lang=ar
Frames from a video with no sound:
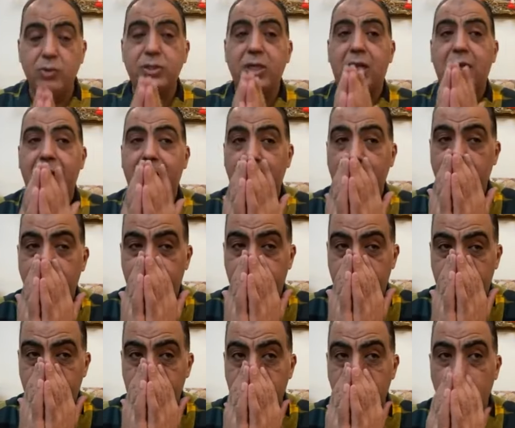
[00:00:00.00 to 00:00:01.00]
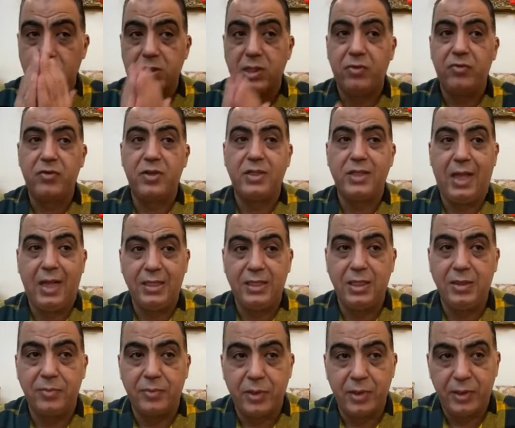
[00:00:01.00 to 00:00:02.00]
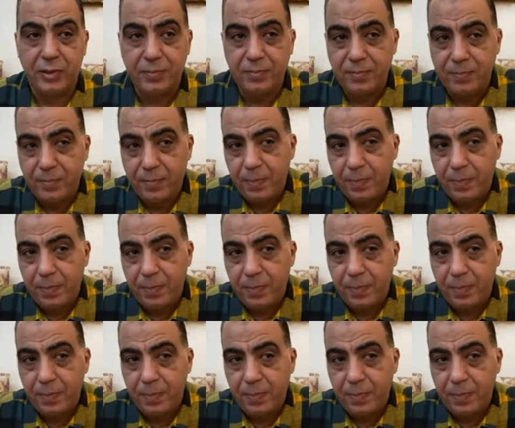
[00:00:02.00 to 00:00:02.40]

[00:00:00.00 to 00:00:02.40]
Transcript: عاوز اتكلم في موضوع صفقه عادل ابراهيم